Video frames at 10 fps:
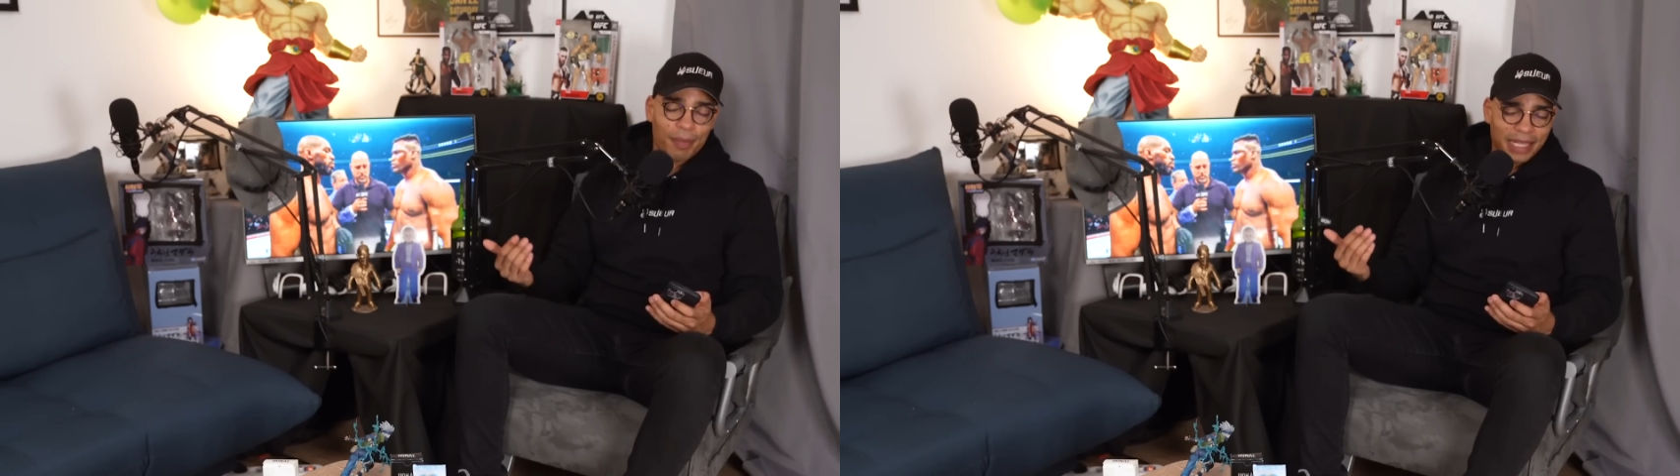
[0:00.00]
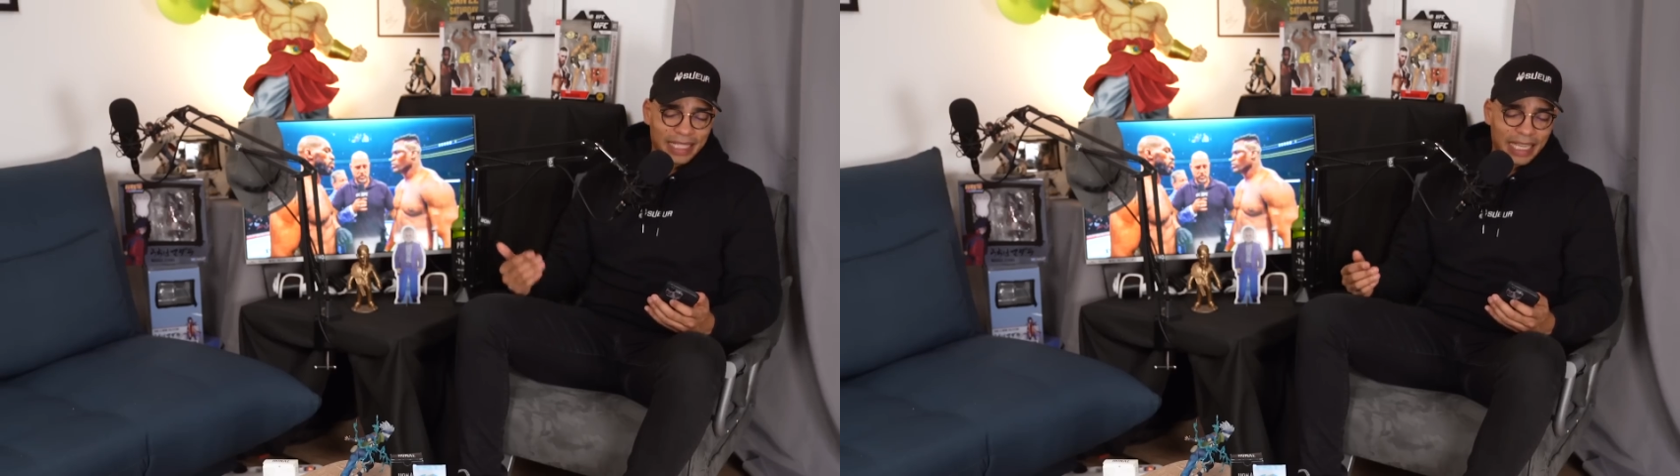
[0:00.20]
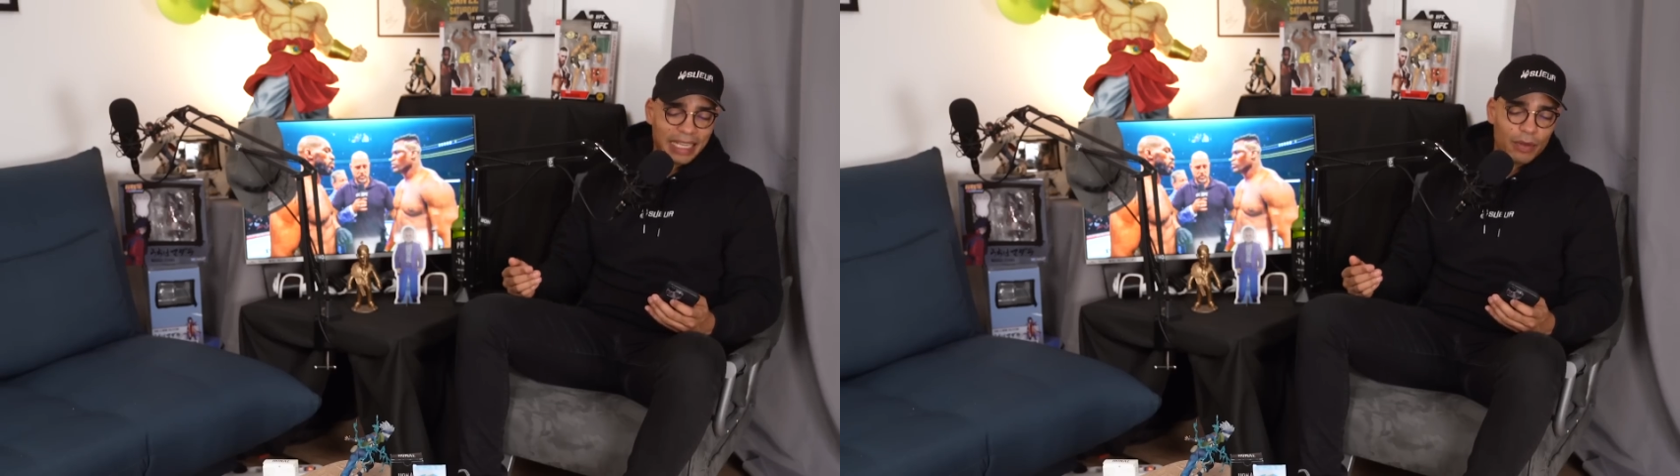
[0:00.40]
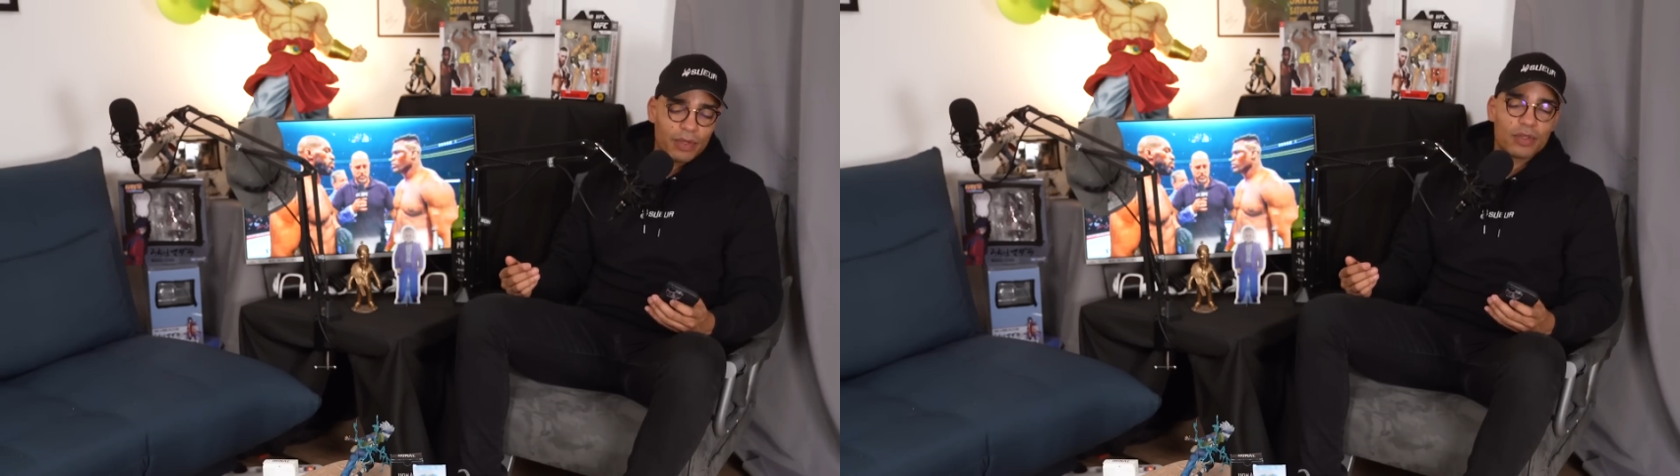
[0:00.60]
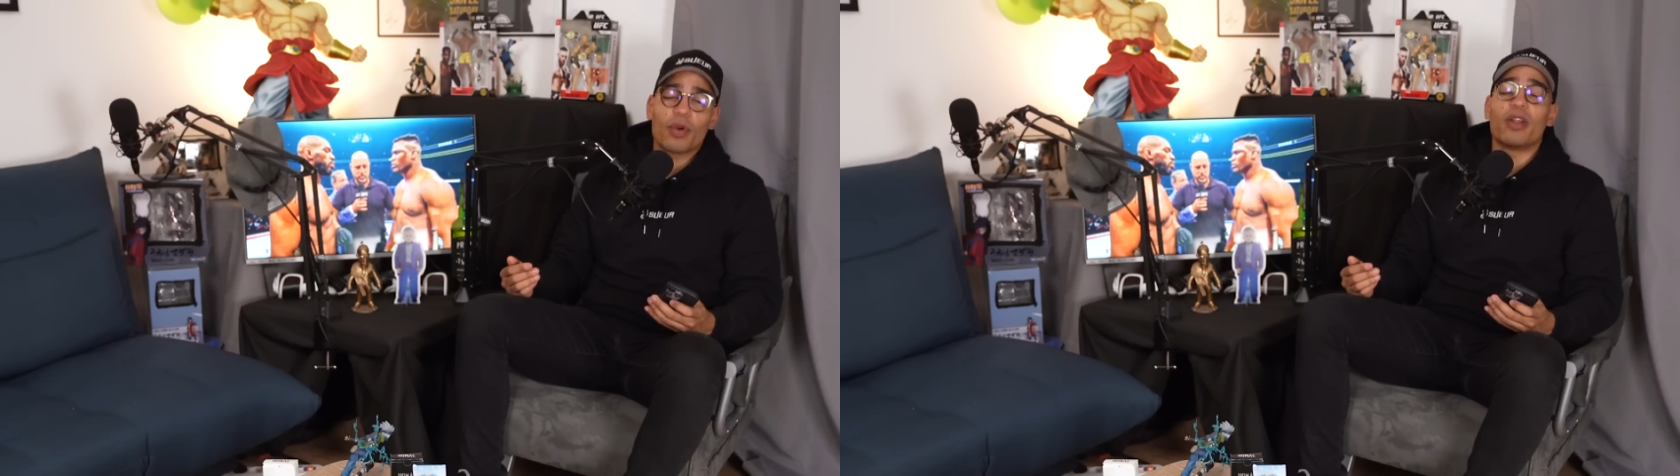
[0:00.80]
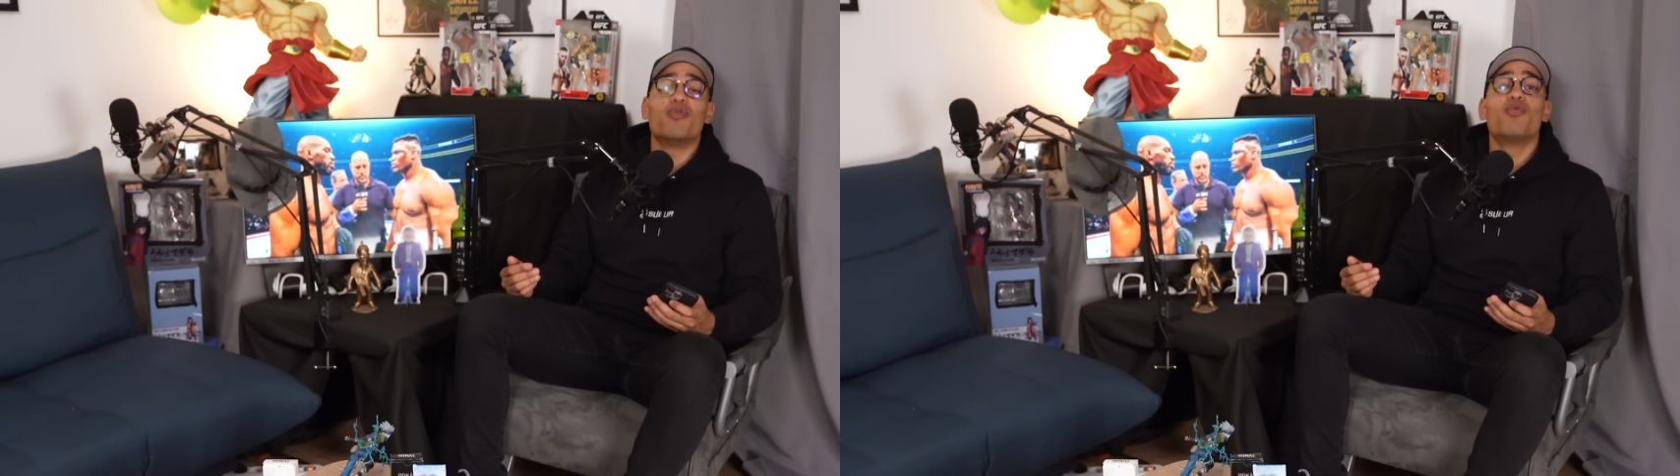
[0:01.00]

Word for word: par Derek Lewis sur un